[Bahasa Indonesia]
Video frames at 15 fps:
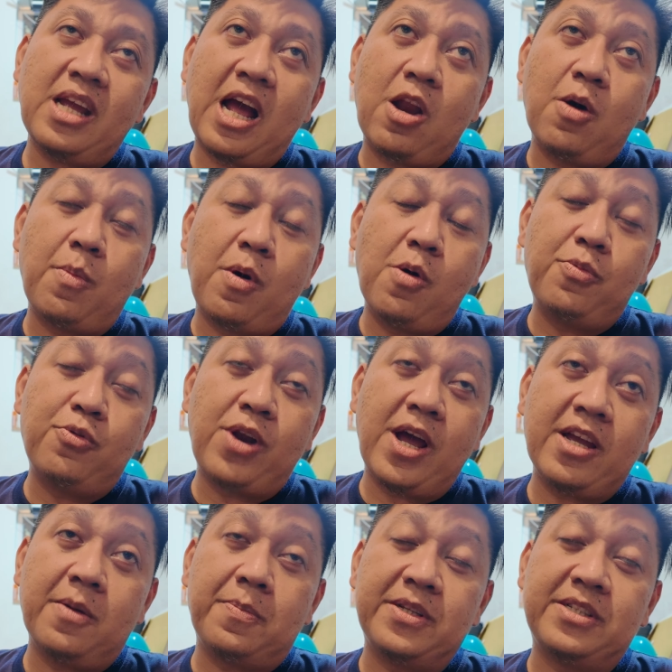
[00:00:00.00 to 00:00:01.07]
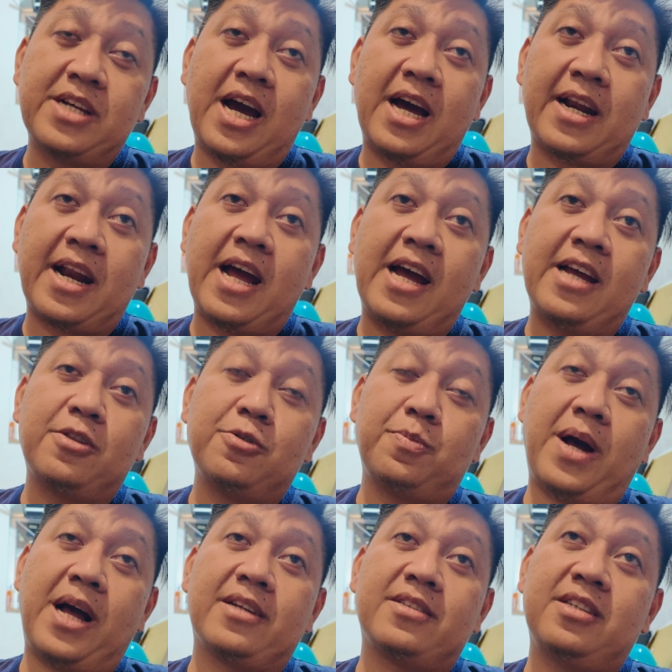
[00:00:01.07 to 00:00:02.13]
Kalau mau iya, pulang ya iya. penjara itu
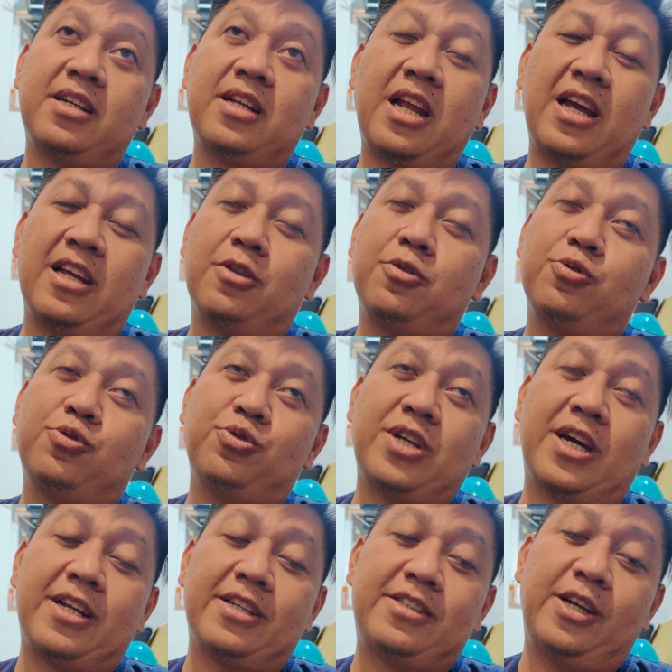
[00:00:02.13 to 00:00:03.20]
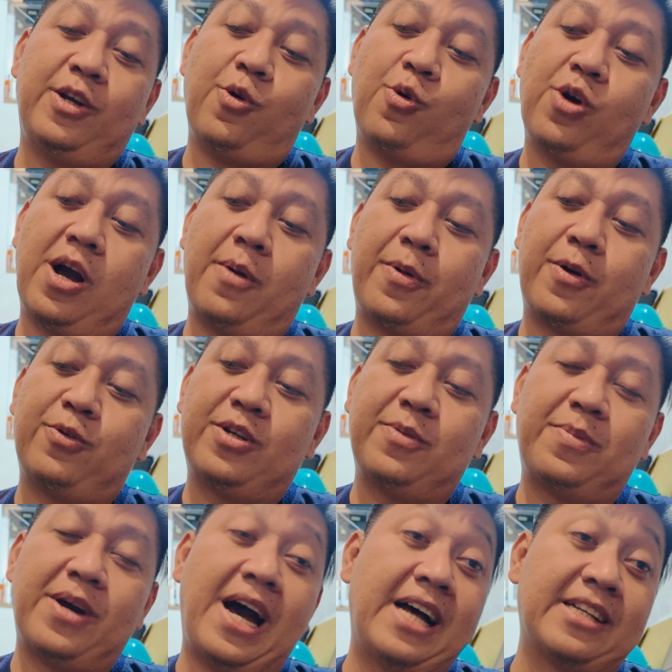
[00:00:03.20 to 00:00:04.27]
pasti. Nah itu sudah resiko nggak perlu
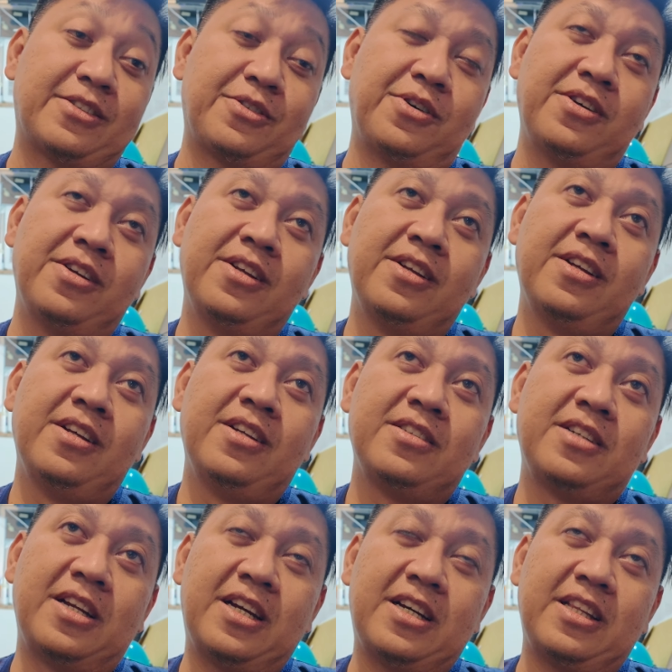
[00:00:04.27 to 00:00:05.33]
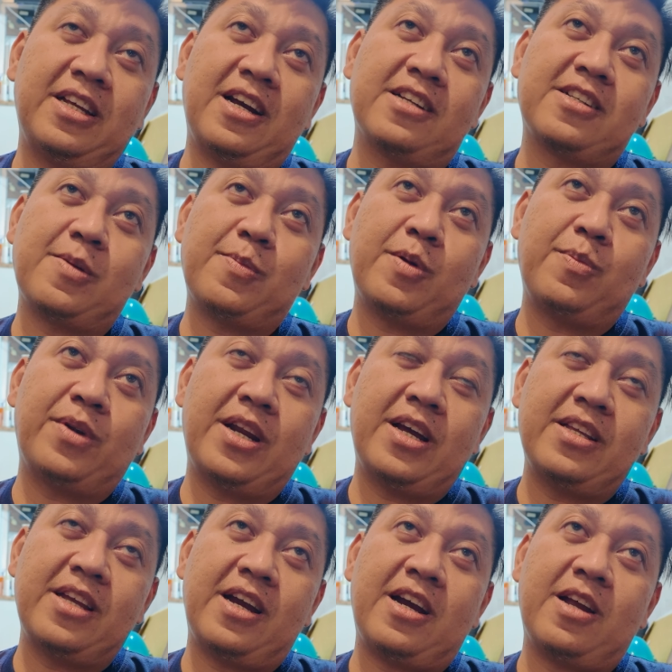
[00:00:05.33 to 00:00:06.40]
dibahas toh. Jadi ketika sampai
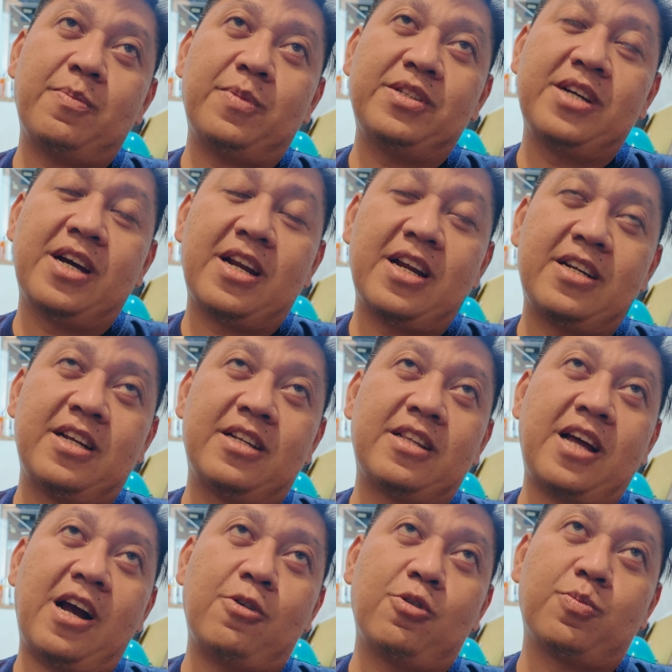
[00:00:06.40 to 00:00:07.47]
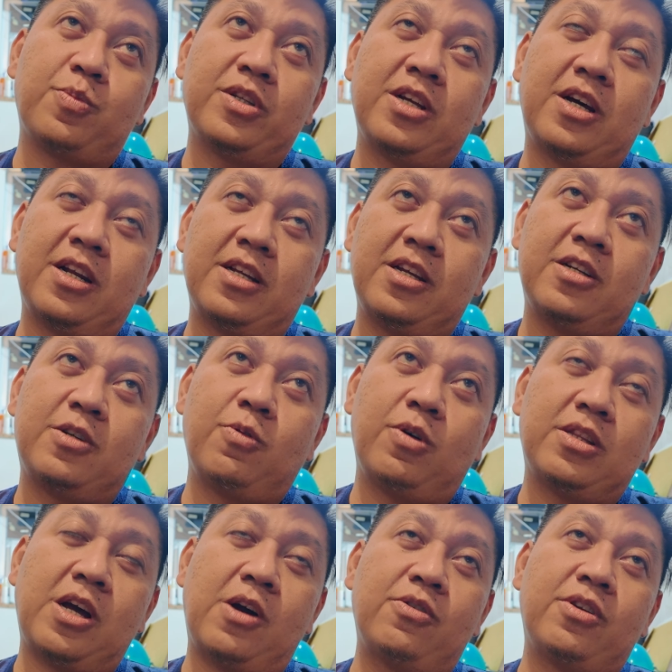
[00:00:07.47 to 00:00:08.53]
menanyakan penjara dan takut penjaranya 2
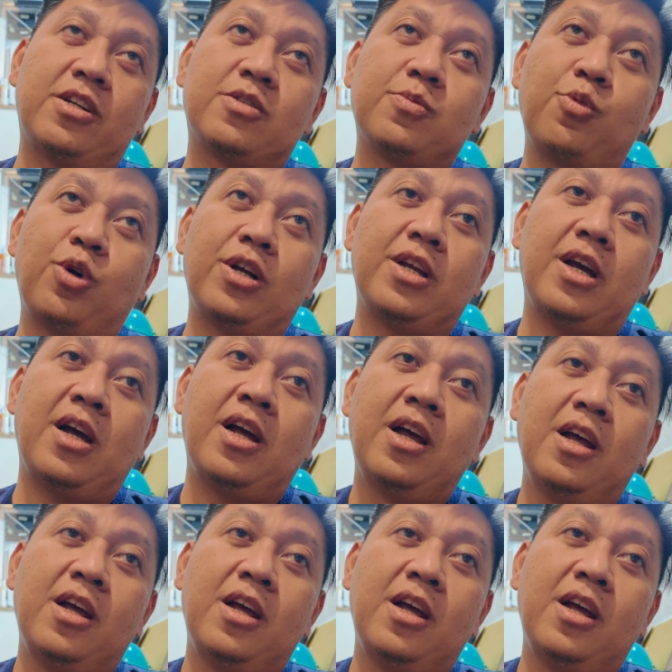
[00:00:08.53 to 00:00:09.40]
tahun dan semuanya